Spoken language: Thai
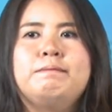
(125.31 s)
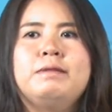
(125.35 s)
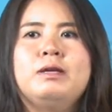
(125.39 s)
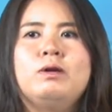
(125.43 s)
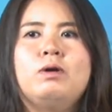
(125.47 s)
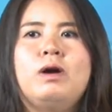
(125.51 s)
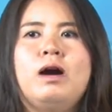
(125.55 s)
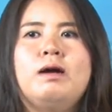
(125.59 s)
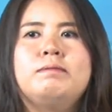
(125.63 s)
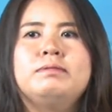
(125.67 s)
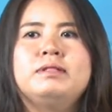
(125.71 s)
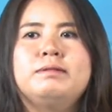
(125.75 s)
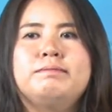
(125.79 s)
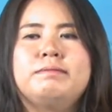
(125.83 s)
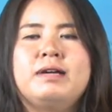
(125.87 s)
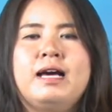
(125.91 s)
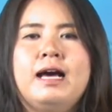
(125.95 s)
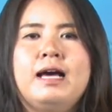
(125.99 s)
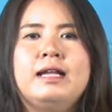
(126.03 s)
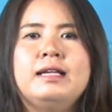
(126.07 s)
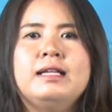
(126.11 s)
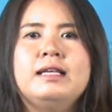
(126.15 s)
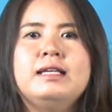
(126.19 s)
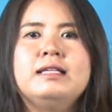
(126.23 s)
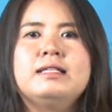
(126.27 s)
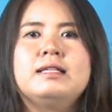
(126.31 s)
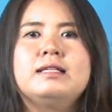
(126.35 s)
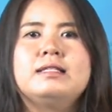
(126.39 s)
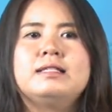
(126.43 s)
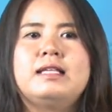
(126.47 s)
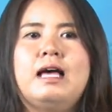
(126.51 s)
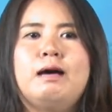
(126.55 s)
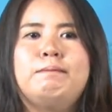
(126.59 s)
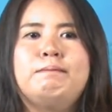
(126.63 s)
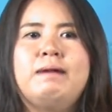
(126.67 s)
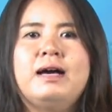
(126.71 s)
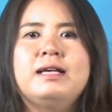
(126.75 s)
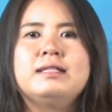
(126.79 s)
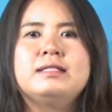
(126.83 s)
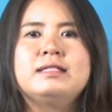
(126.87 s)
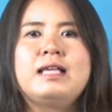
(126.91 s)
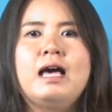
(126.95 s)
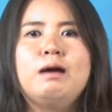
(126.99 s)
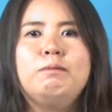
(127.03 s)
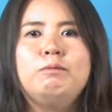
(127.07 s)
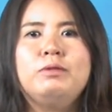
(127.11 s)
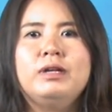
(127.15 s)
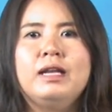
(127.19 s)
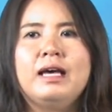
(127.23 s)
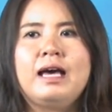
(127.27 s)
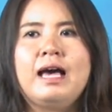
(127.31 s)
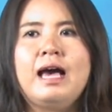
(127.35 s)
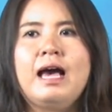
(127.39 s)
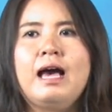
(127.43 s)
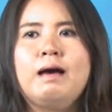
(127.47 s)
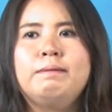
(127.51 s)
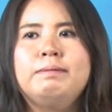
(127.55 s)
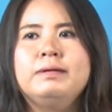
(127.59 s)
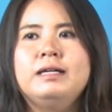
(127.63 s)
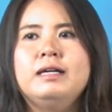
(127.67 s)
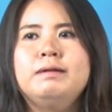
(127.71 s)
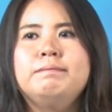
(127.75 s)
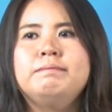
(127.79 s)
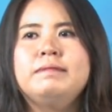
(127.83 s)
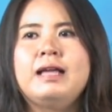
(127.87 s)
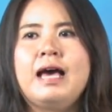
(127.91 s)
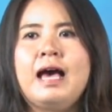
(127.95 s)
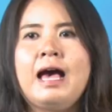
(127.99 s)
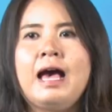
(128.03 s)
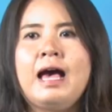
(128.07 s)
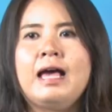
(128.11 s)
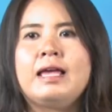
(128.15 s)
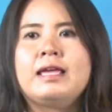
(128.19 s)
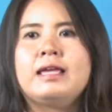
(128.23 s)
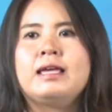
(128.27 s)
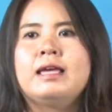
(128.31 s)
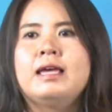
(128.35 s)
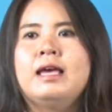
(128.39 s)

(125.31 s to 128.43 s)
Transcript: มีความสำคัญที่จะสามารถสร้างมูลค่าเพิ่มได้